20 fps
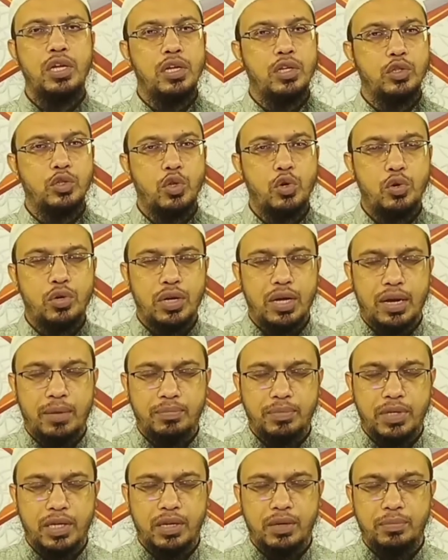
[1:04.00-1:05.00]
ধরুন
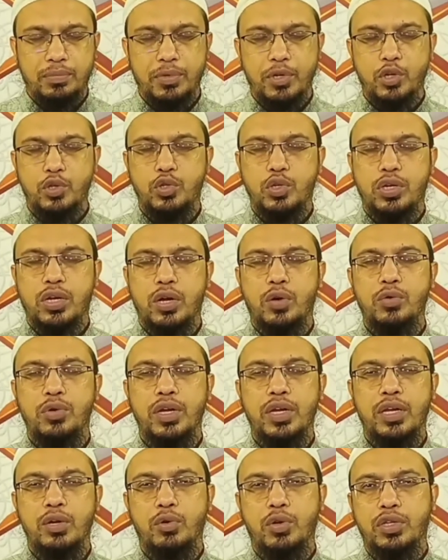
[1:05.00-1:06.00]
আপনার প্রিয়জন কাউকে
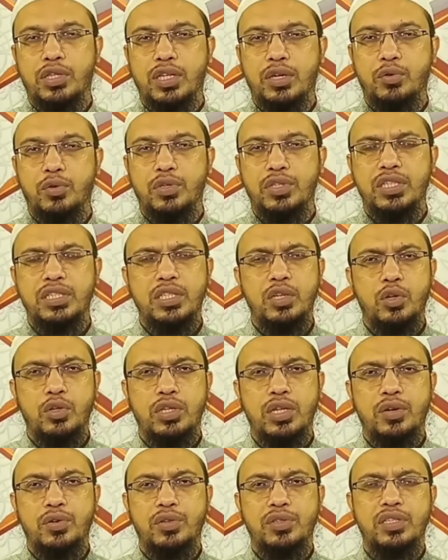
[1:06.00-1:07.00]
কেউ হত্যা করেছে যিনি
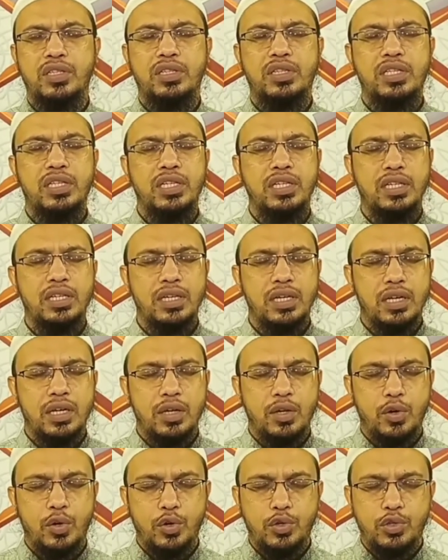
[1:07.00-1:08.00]
হত্যা করেছেন তিনি
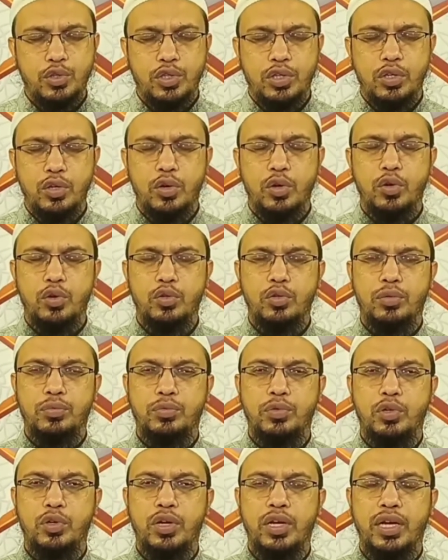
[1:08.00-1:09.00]
লজ্জিত হয়ে অনুতপ্ত
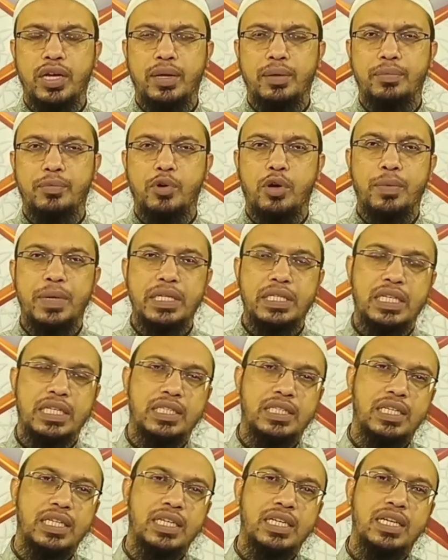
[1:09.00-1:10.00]
হয়ে ক্ষমা
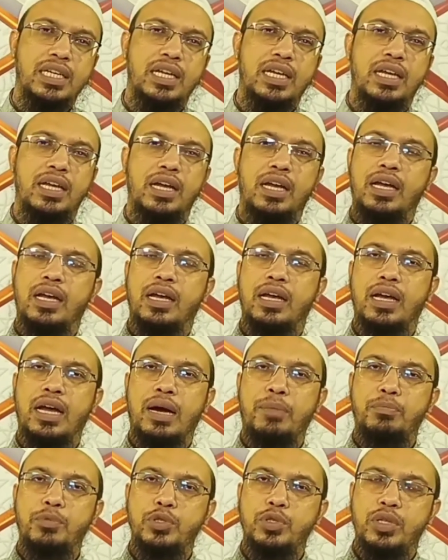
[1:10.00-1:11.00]
চাচ্ছেন
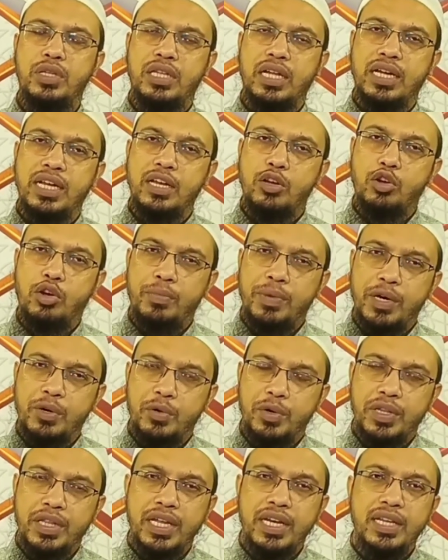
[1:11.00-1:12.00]
আপনি যদি তাকে ক্ষমা
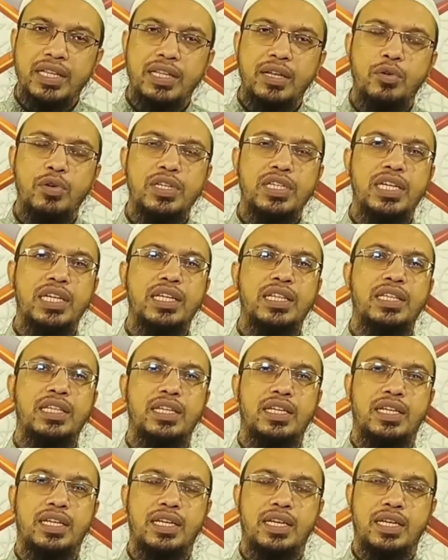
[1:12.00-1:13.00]
করে দেন তাহলে সেক্ষেত্রে
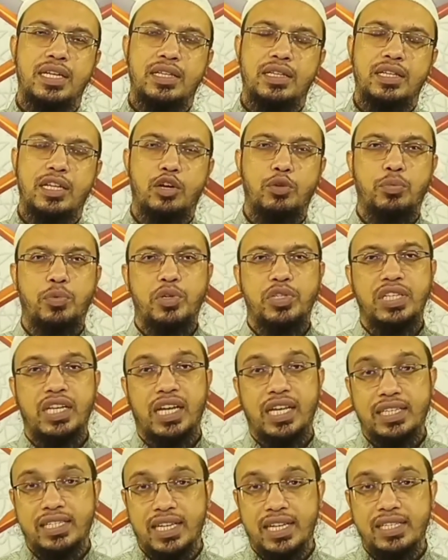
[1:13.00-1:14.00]
তার উপরে যে
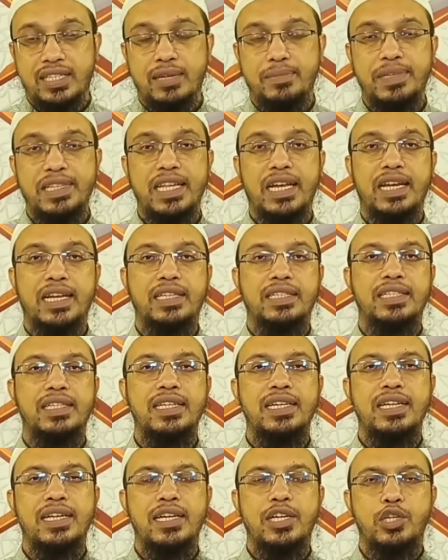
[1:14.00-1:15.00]
কেসাসের বিধান আছে
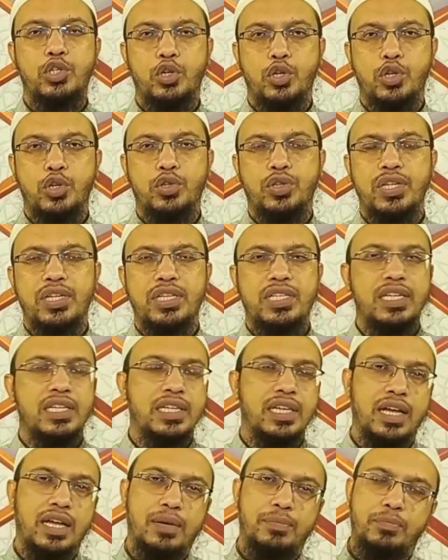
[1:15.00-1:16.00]
শরীয়তের সেটি
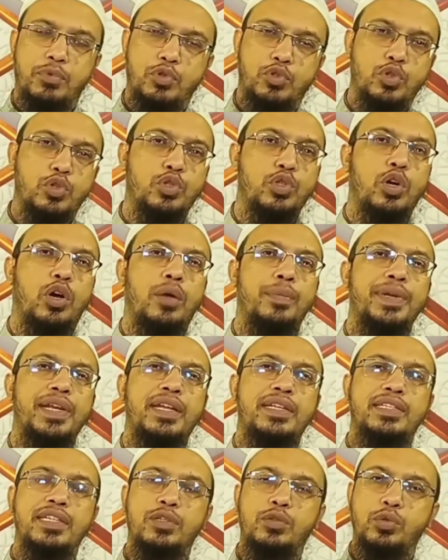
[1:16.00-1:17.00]
আর প্রযোজ্য হবে না
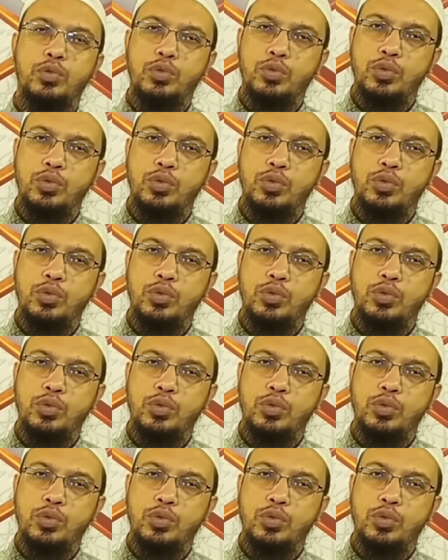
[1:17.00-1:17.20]
যেহেতু